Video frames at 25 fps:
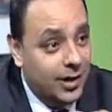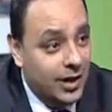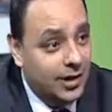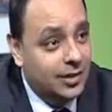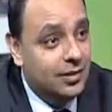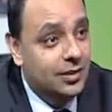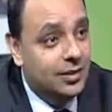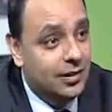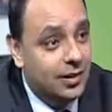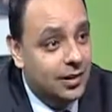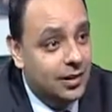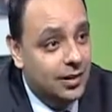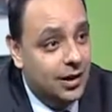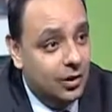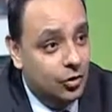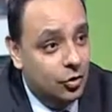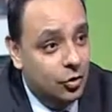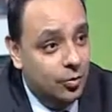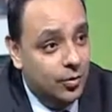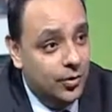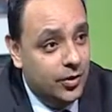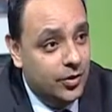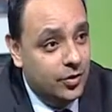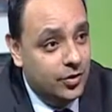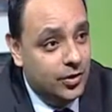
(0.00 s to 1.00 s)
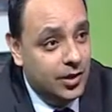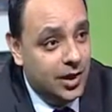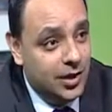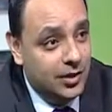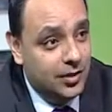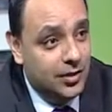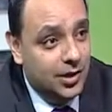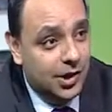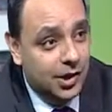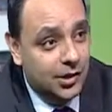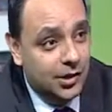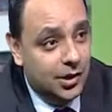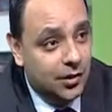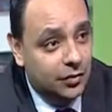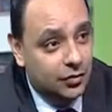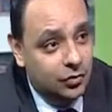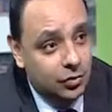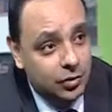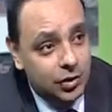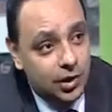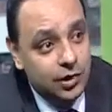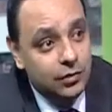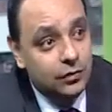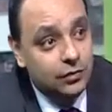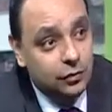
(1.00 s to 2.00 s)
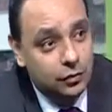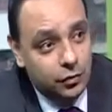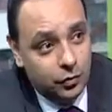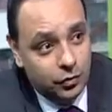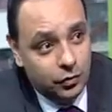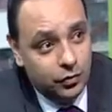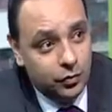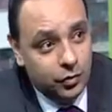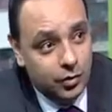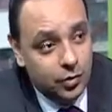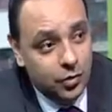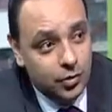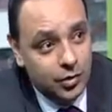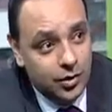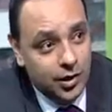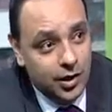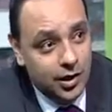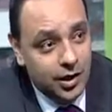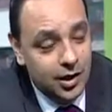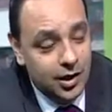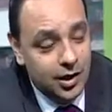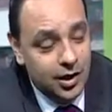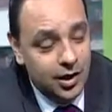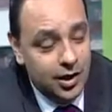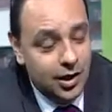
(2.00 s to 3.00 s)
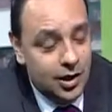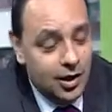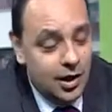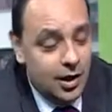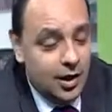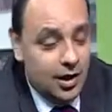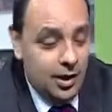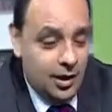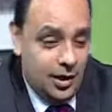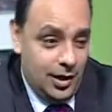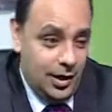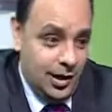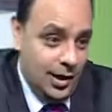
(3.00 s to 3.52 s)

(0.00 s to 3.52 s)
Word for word: on aide la communauté internationale sur ce côté. Hmm.